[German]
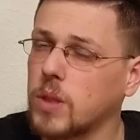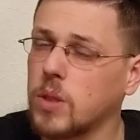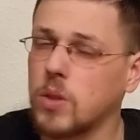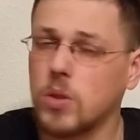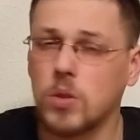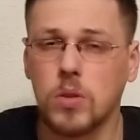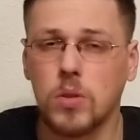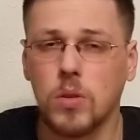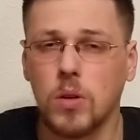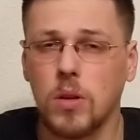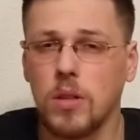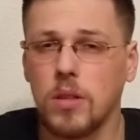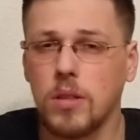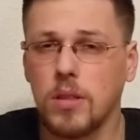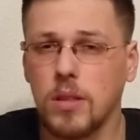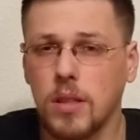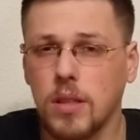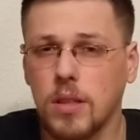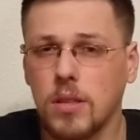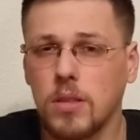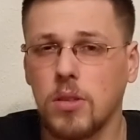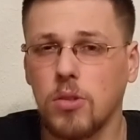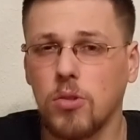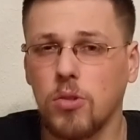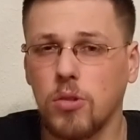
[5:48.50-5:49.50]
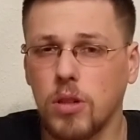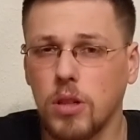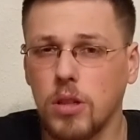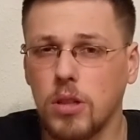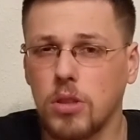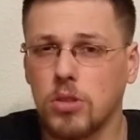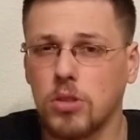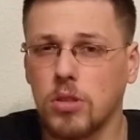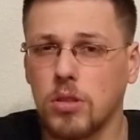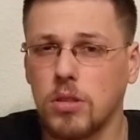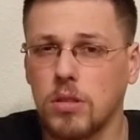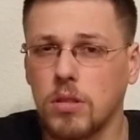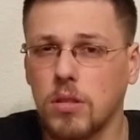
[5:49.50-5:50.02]
Sollte ja
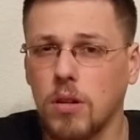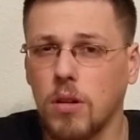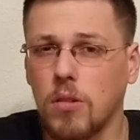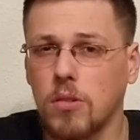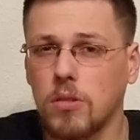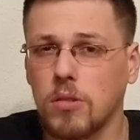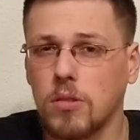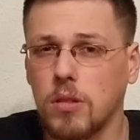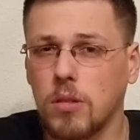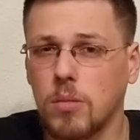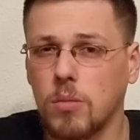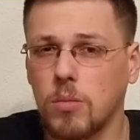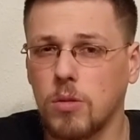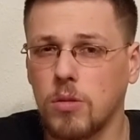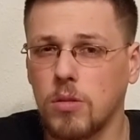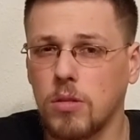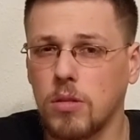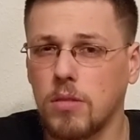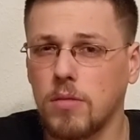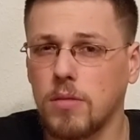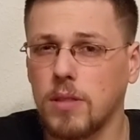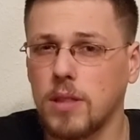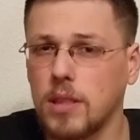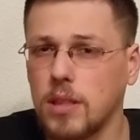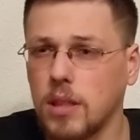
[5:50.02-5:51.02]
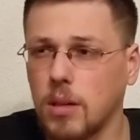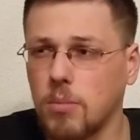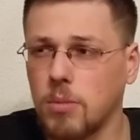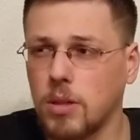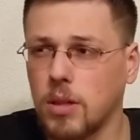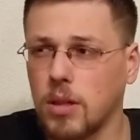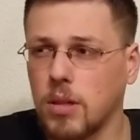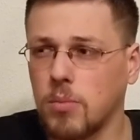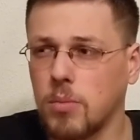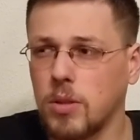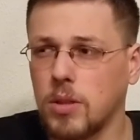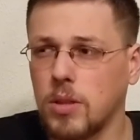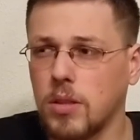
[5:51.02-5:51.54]
theoretisch eins rauskommen, oder? Weil die haben ja
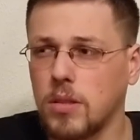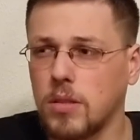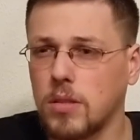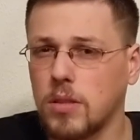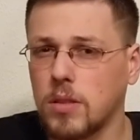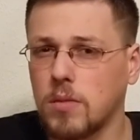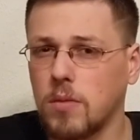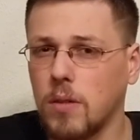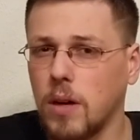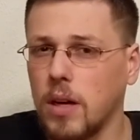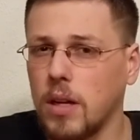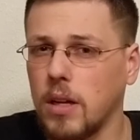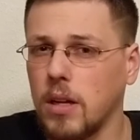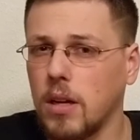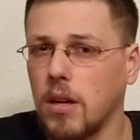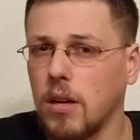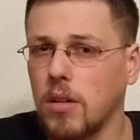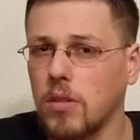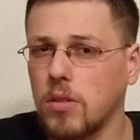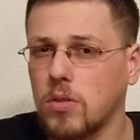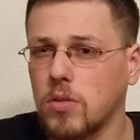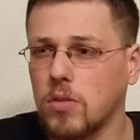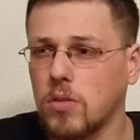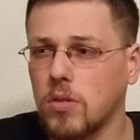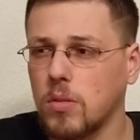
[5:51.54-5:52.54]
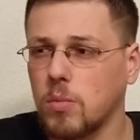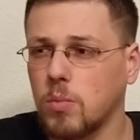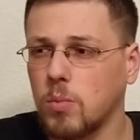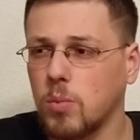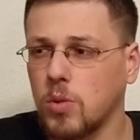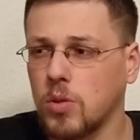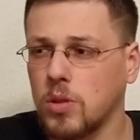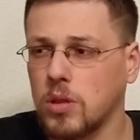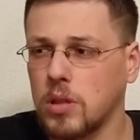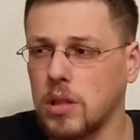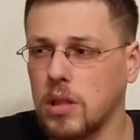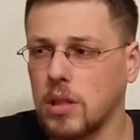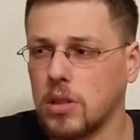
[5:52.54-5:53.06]
immer den
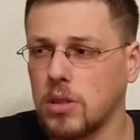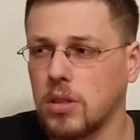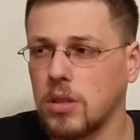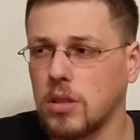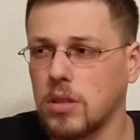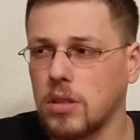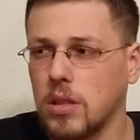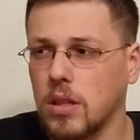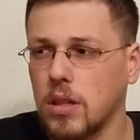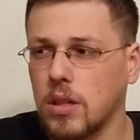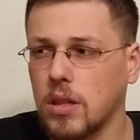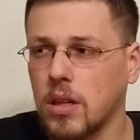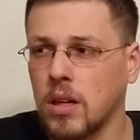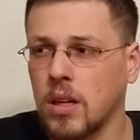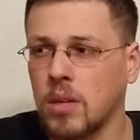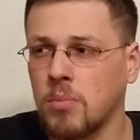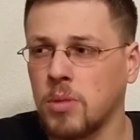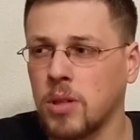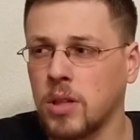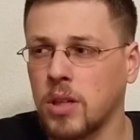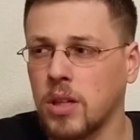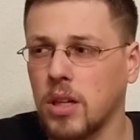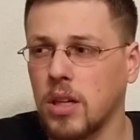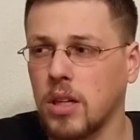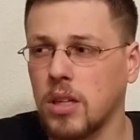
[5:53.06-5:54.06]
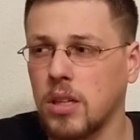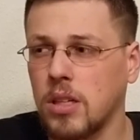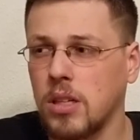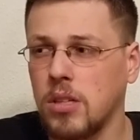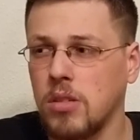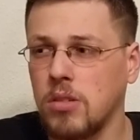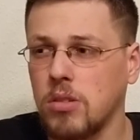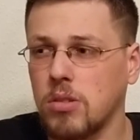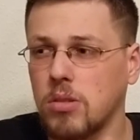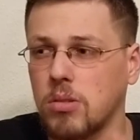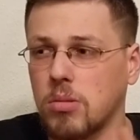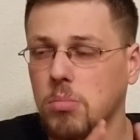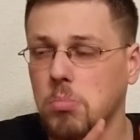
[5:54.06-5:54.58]
Zweijahresrhythmus. Letztes Jahr kam ja
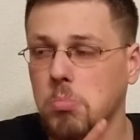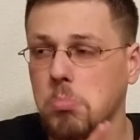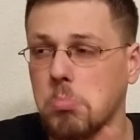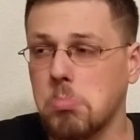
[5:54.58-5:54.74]
keins.